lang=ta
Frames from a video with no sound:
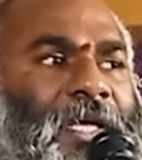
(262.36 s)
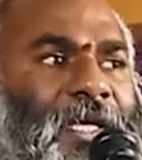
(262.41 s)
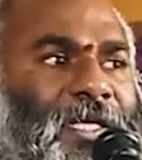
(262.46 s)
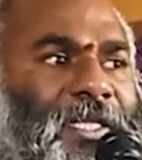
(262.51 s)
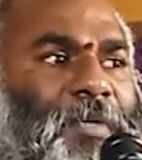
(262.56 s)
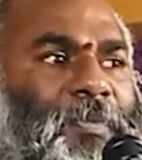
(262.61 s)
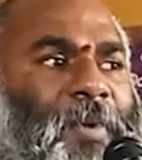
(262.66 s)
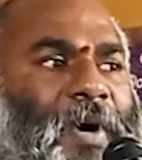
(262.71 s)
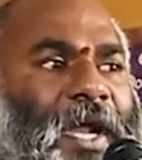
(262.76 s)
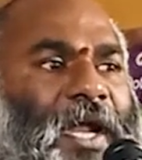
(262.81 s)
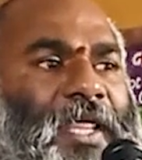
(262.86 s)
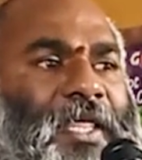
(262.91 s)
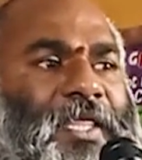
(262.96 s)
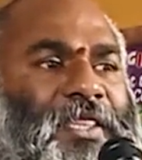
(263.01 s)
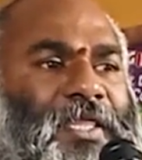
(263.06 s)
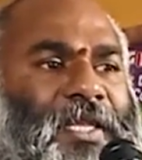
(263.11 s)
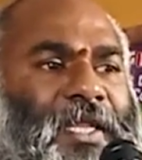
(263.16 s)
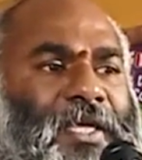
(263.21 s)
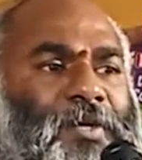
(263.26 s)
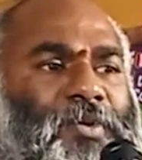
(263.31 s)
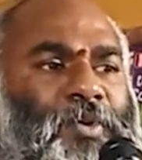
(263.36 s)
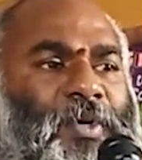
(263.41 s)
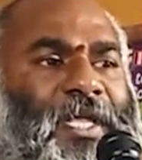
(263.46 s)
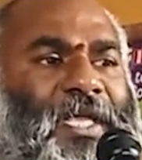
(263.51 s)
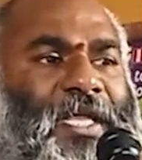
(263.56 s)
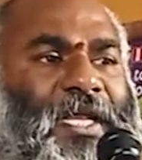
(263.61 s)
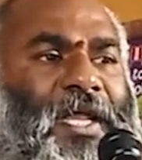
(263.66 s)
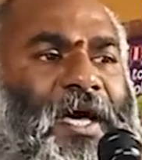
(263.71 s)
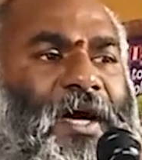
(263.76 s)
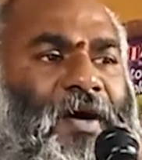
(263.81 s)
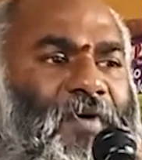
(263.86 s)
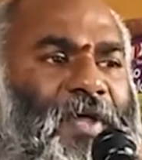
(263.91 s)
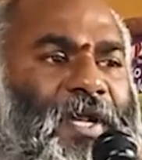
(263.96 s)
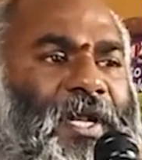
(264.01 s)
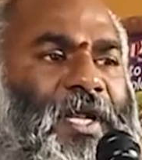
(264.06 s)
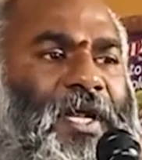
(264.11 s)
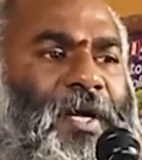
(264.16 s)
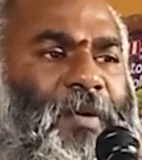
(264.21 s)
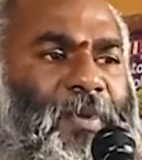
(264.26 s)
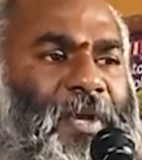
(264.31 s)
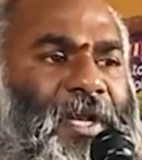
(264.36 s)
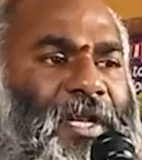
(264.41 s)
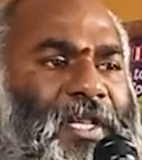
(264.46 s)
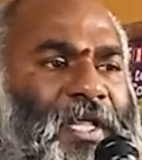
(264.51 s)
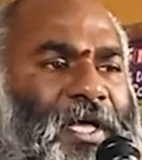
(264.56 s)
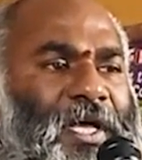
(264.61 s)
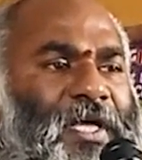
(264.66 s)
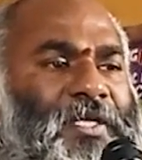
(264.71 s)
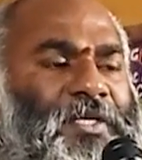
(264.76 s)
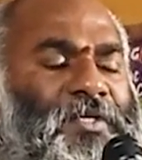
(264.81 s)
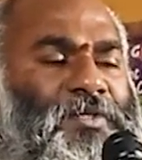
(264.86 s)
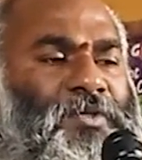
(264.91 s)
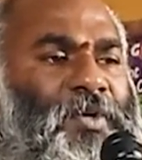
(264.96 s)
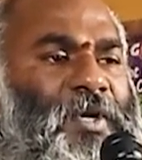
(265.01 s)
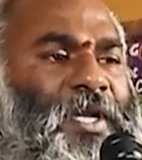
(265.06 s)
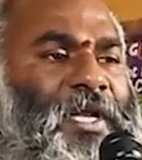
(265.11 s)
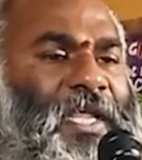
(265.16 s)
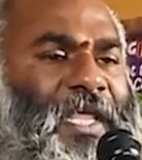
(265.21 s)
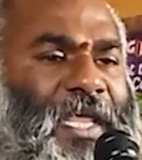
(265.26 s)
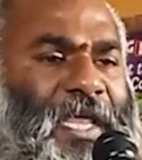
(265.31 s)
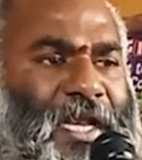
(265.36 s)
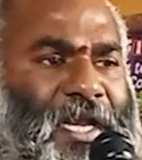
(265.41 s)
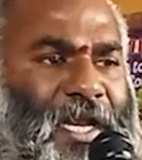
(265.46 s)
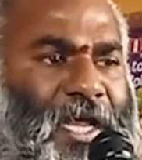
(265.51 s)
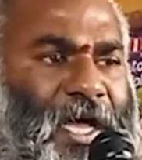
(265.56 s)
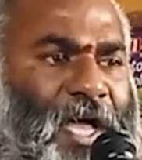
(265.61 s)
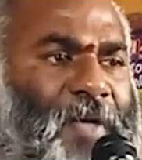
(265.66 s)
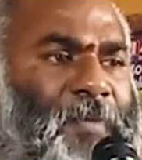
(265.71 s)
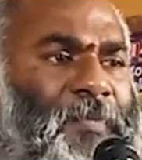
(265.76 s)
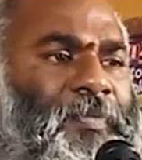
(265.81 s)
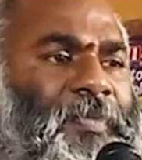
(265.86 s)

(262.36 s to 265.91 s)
இது பாலைத்திணைக்குரிய நாவல் அப்படின்னு தான் சொல்கிறேன் ஏன்னா